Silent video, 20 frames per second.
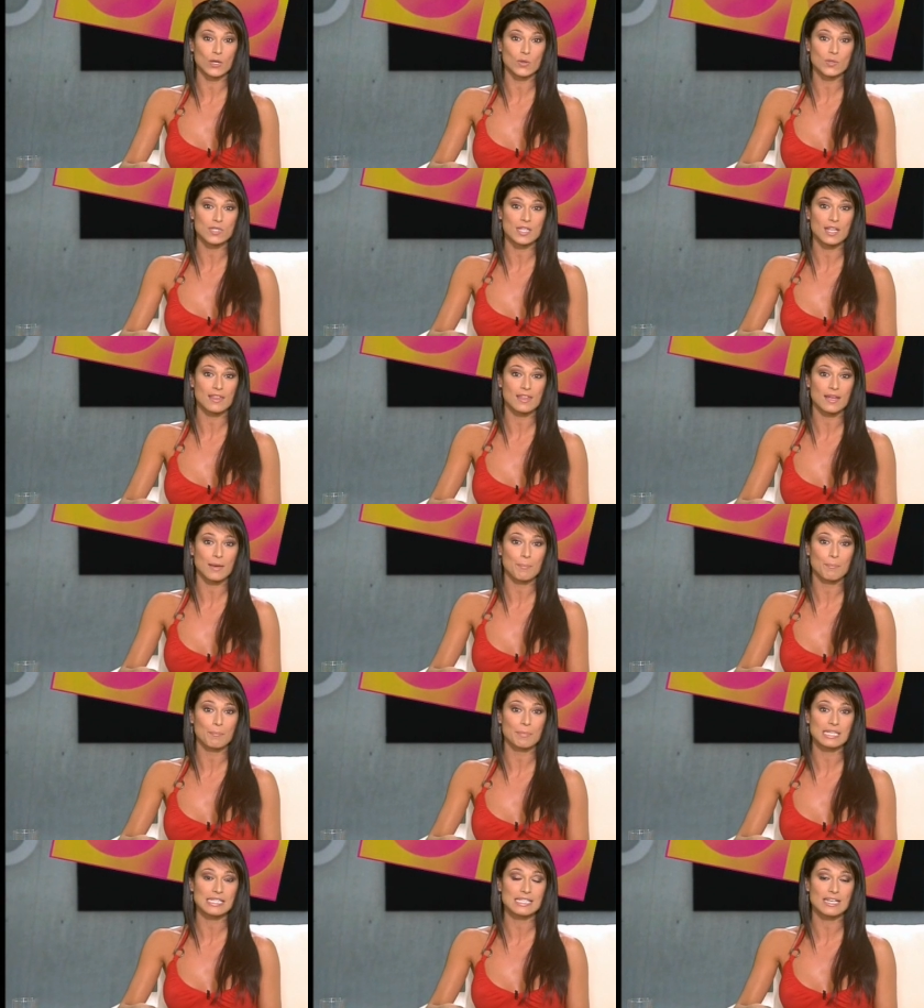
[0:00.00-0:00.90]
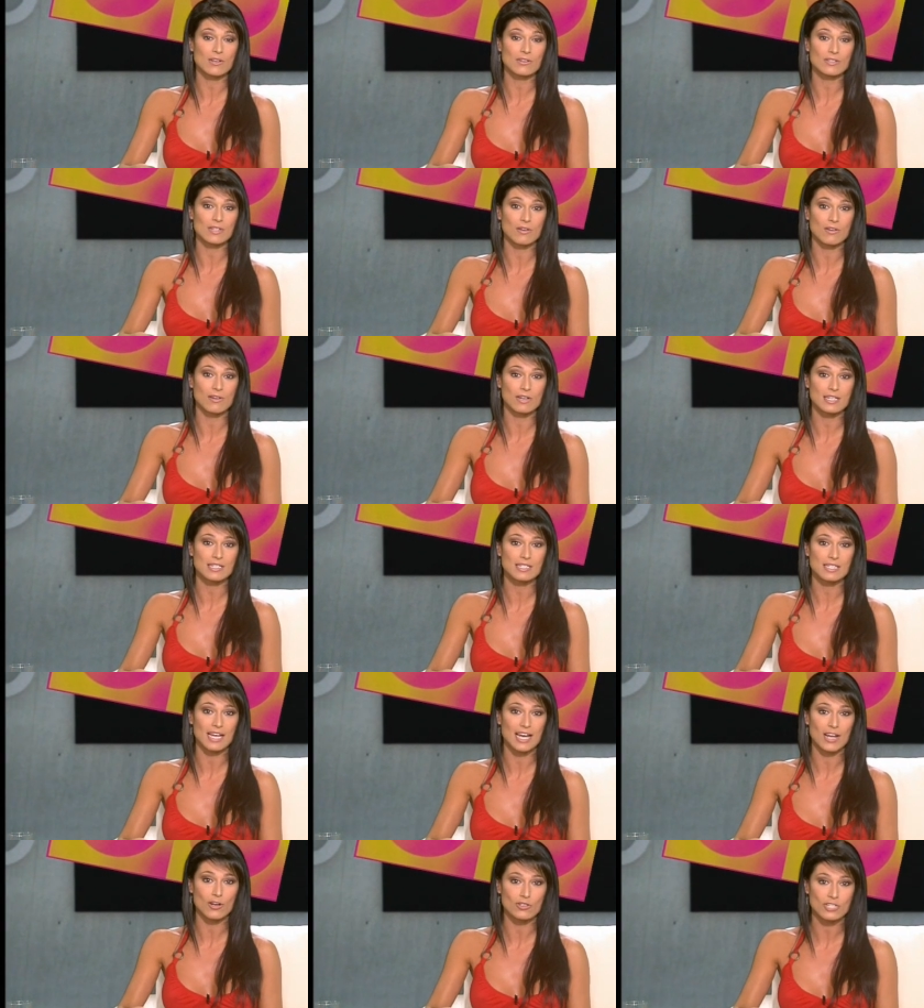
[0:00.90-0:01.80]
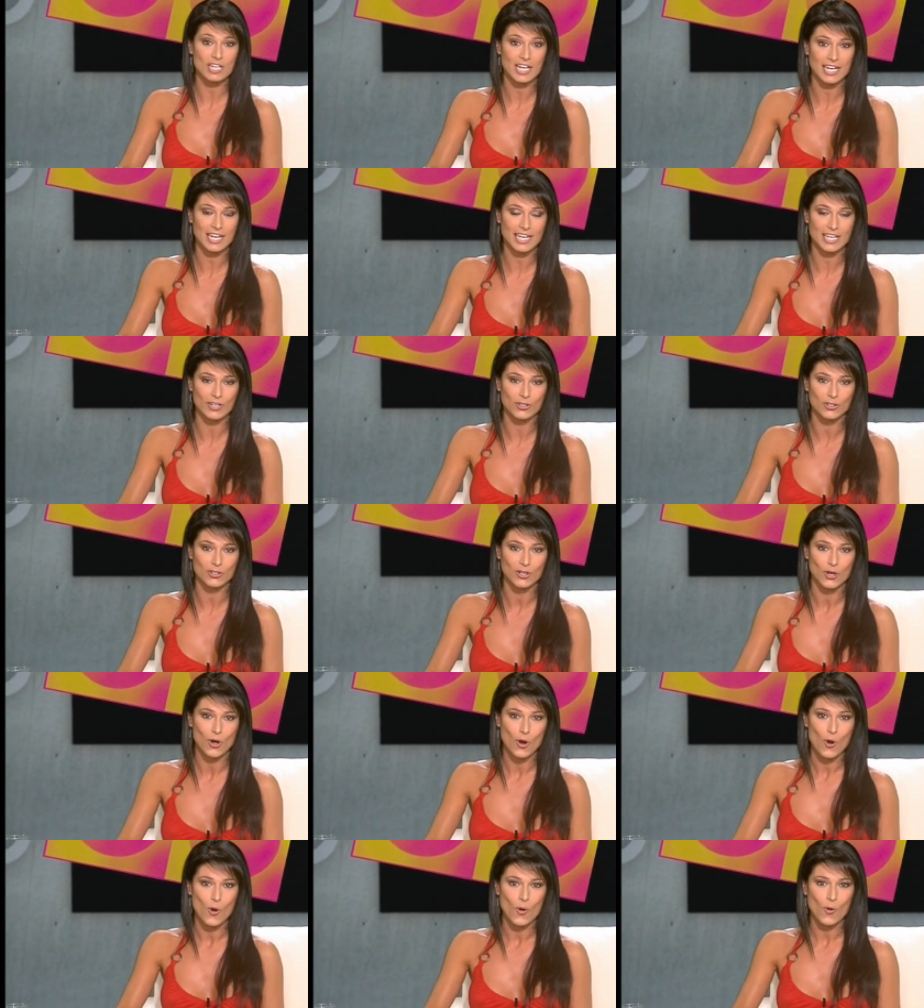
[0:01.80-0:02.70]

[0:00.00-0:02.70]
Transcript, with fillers: que la justicia pisa los talones a los Janeiro.